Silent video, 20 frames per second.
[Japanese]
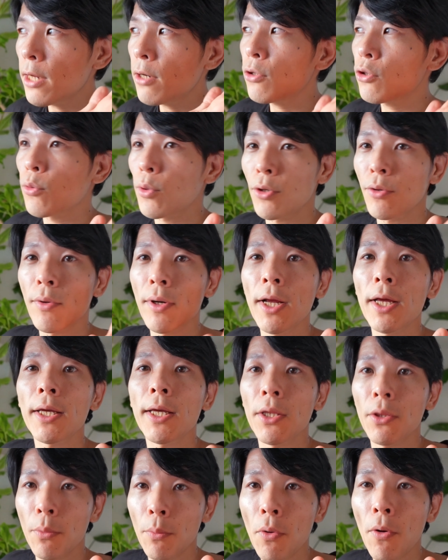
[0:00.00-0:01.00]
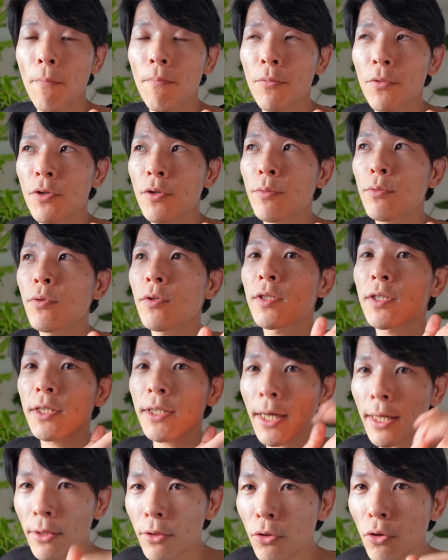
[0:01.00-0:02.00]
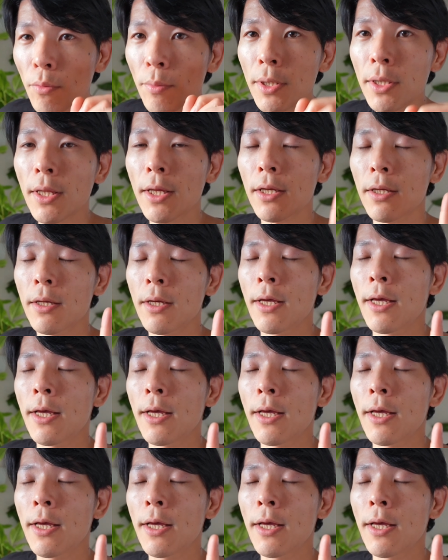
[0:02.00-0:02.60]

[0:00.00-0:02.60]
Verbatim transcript: げるとは言わないけども、自分をちゃんと見て、